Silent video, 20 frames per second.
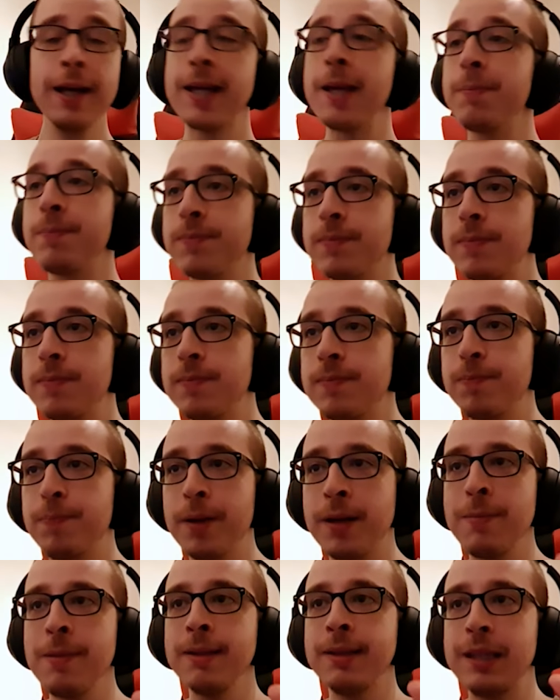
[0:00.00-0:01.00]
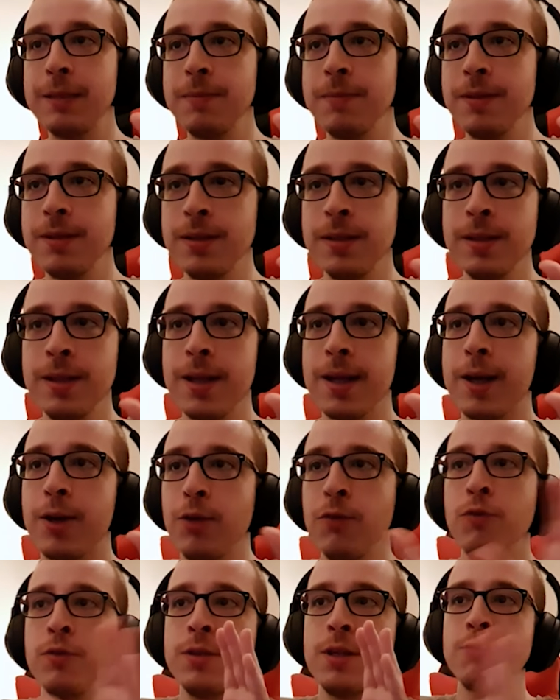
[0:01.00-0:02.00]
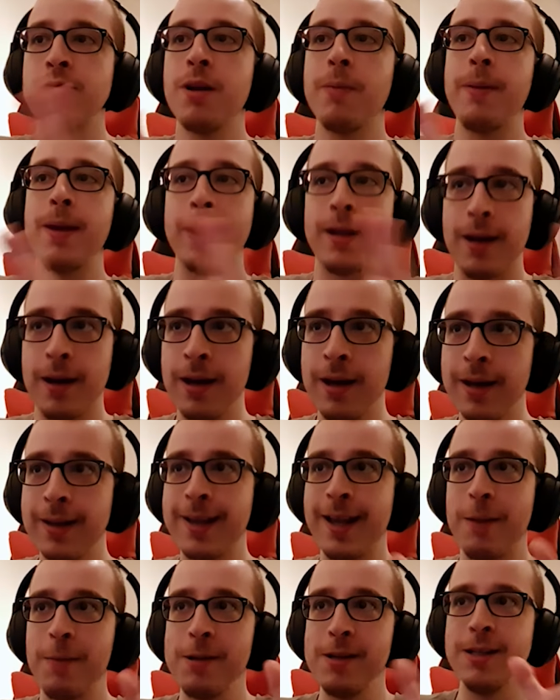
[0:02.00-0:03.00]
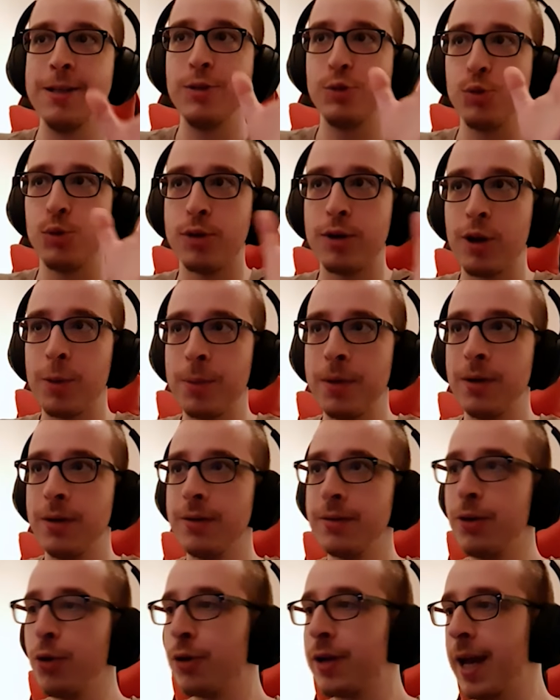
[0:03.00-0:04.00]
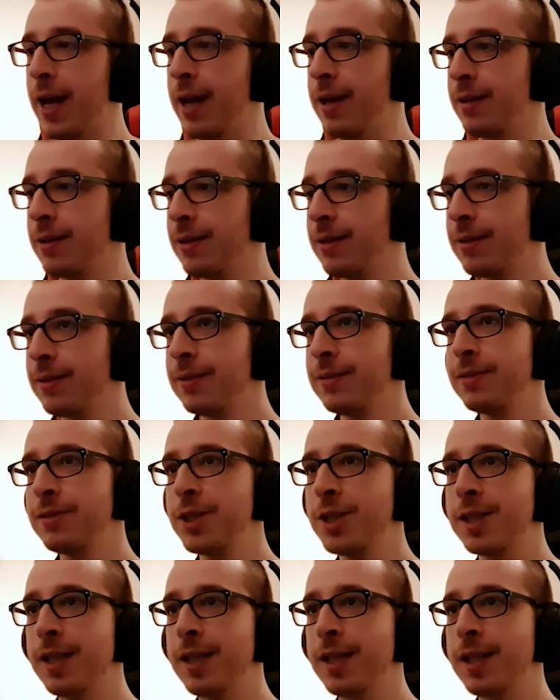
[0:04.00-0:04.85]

Che permettimi di dire che non vuol dire una vega. caramella di zucchero, però ok, ci